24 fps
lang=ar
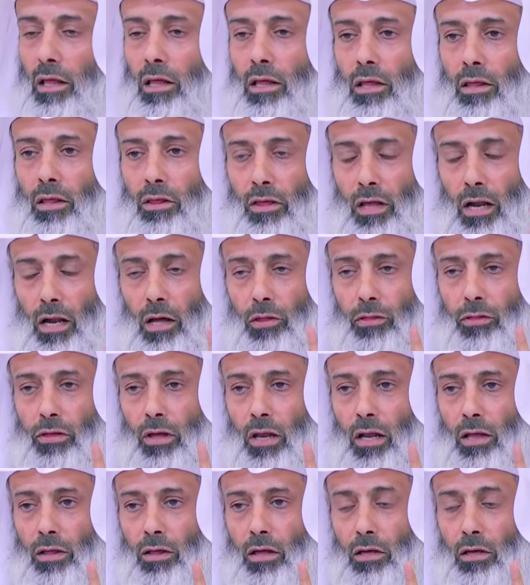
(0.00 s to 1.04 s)
ثلاث
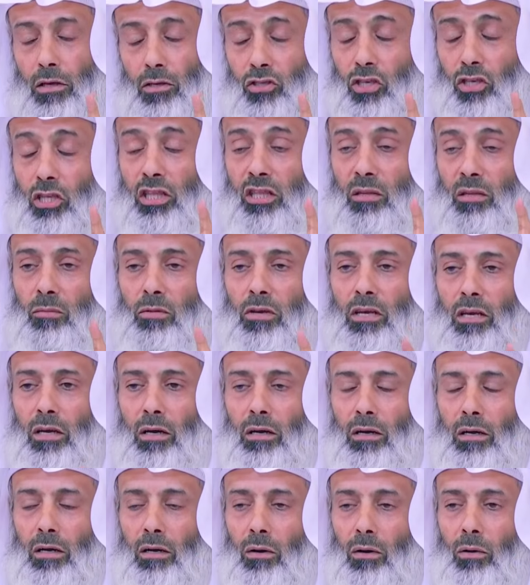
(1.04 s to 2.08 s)
ثلاث
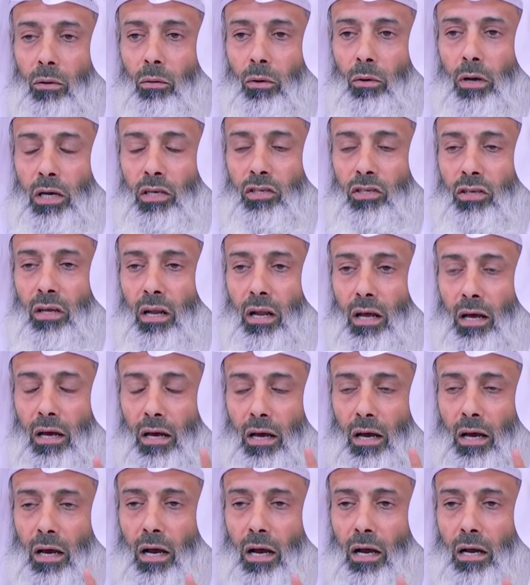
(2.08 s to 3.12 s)
610 آه،
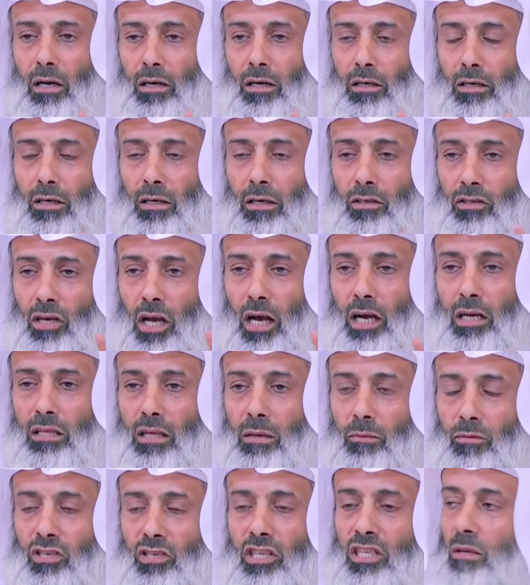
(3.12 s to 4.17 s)
يعني أكثر
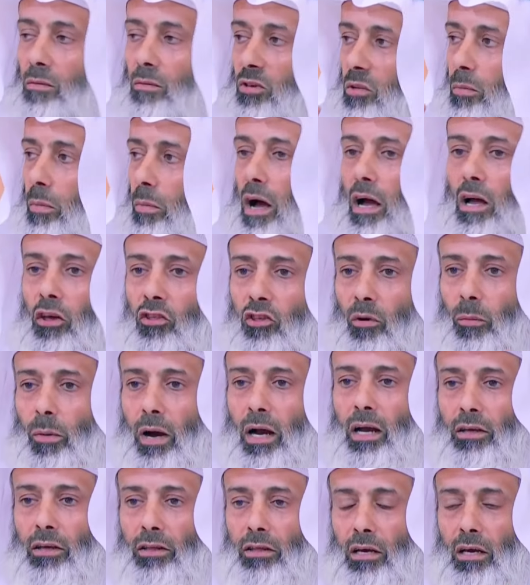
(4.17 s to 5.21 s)
من 600 باحث
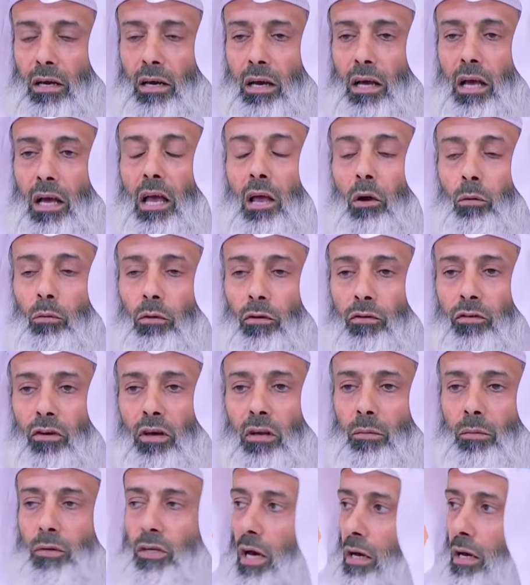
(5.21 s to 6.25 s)
وباحثة وفق
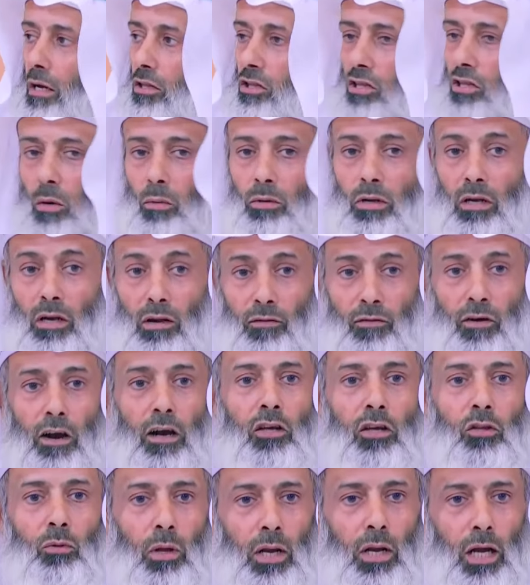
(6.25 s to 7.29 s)
المعيار الدولي
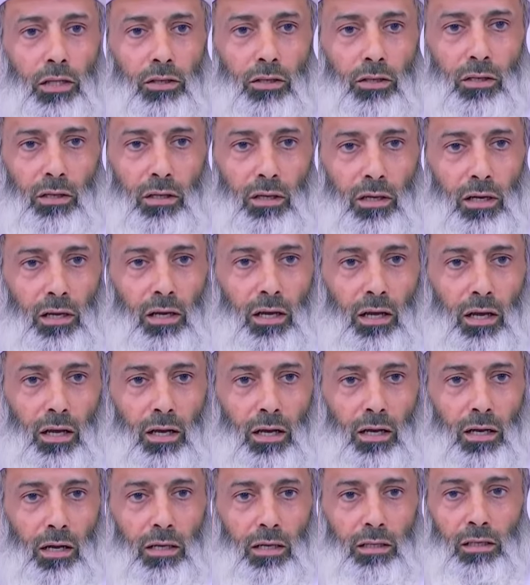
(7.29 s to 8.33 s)
للفقد والهدر
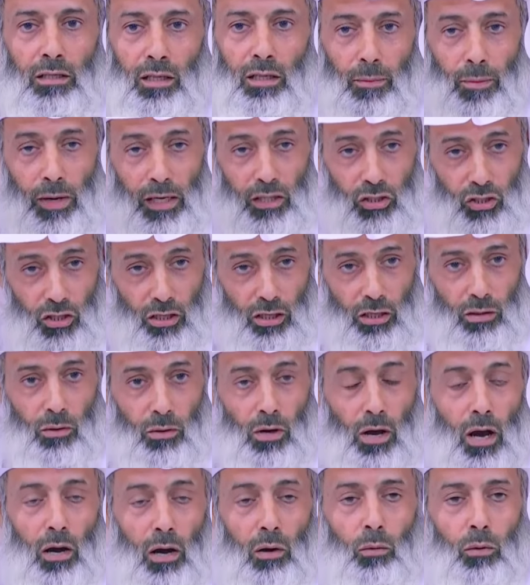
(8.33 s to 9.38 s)
يعني احنا ماشيين
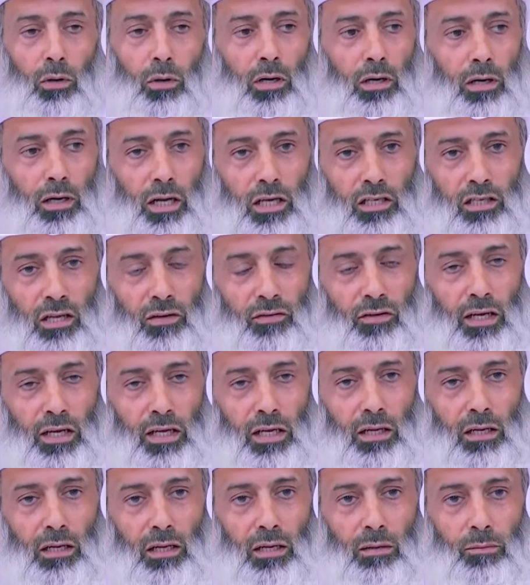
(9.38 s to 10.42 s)
ورئيس الفريق
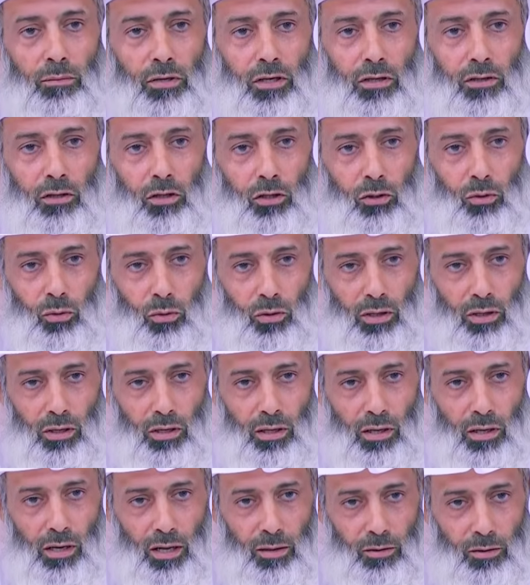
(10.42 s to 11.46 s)
العلمي الدكتور
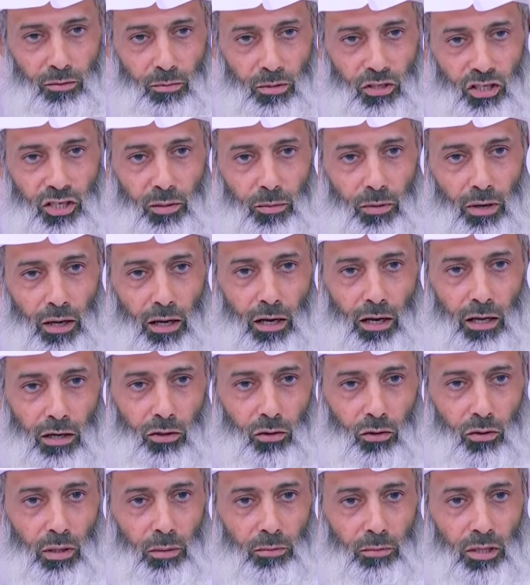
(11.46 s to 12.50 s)
الله يمسيه بالخير
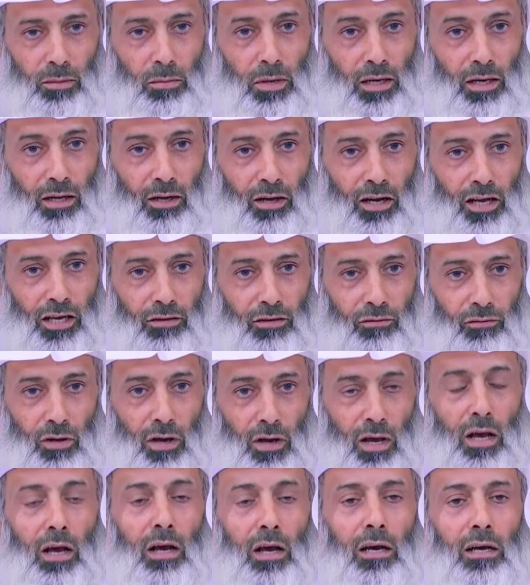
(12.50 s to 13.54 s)
الدكتور عبد الرحمن الخريف
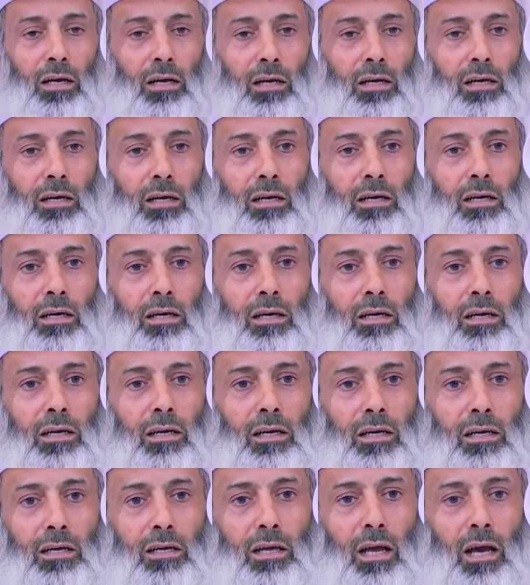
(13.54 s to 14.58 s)
نعم.
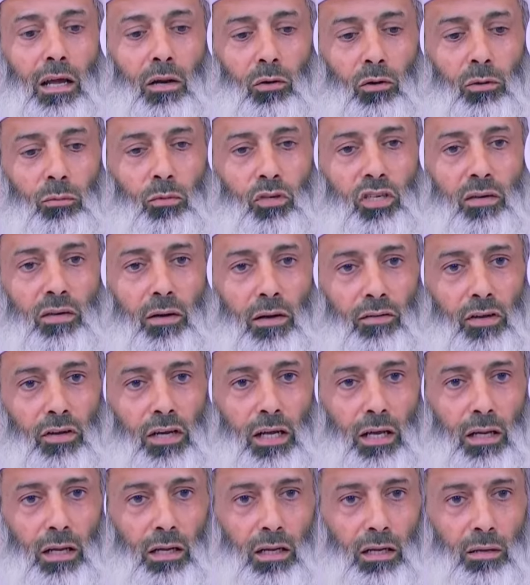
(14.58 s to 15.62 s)
آه كان هو المشرع الفريق
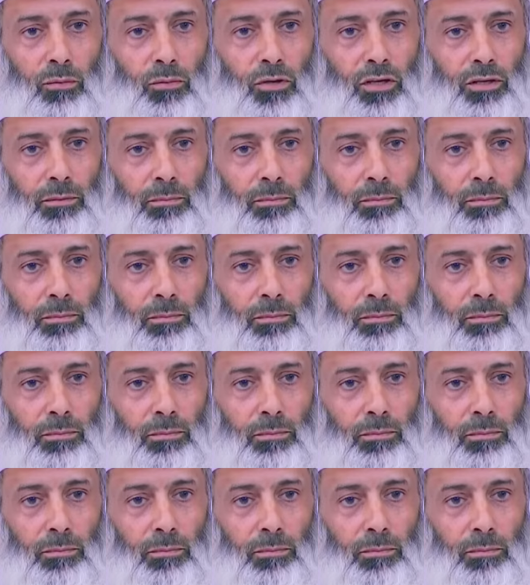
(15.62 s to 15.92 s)
العلمي